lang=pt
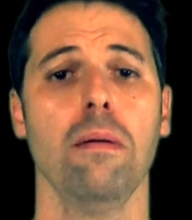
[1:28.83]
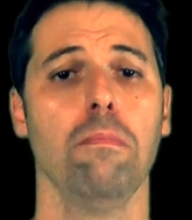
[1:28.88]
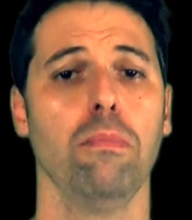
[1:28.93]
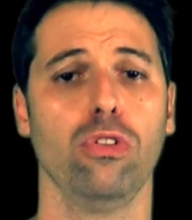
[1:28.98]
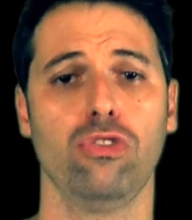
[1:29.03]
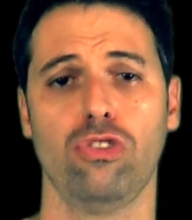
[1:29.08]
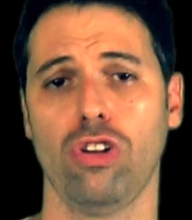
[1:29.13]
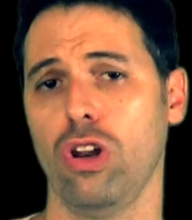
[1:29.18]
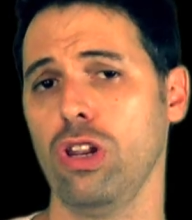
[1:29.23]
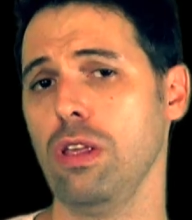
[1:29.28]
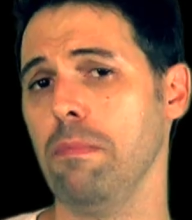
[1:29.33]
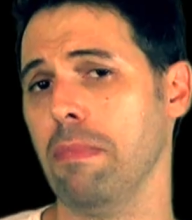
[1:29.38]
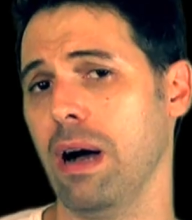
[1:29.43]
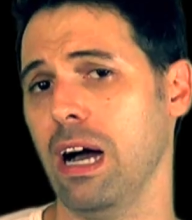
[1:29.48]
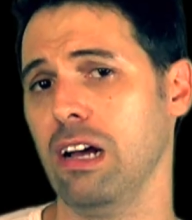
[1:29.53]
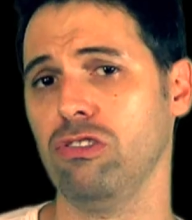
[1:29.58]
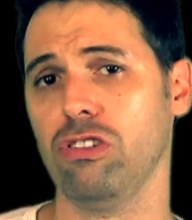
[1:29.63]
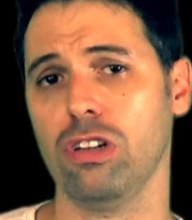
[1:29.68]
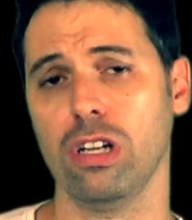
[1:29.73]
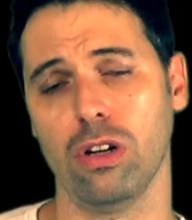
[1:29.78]
mostrando
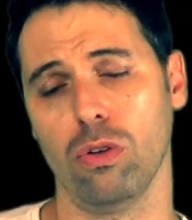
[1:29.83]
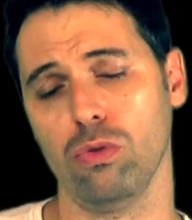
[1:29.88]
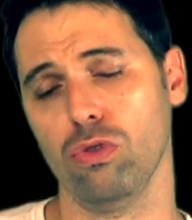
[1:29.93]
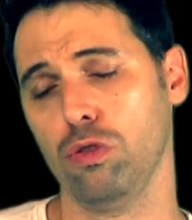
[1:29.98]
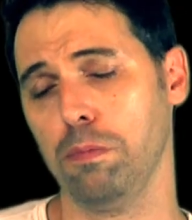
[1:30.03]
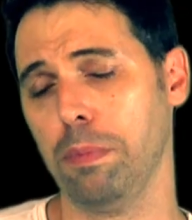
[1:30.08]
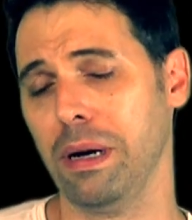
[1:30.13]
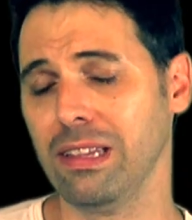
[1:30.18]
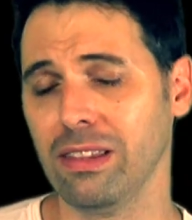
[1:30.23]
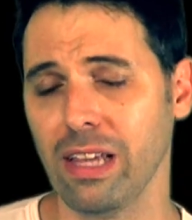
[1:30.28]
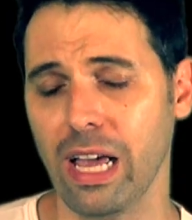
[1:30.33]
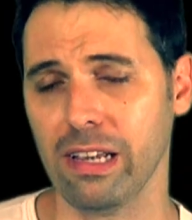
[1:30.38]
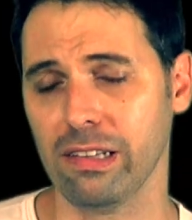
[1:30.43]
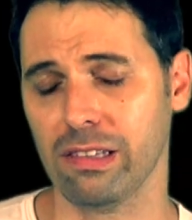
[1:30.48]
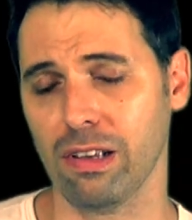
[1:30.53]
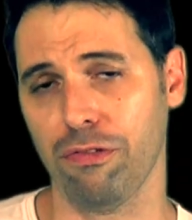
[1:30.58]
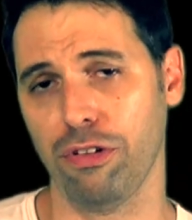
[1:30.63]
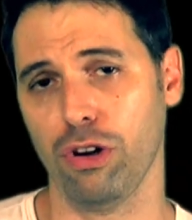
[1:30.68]
imagem que não nos pertence,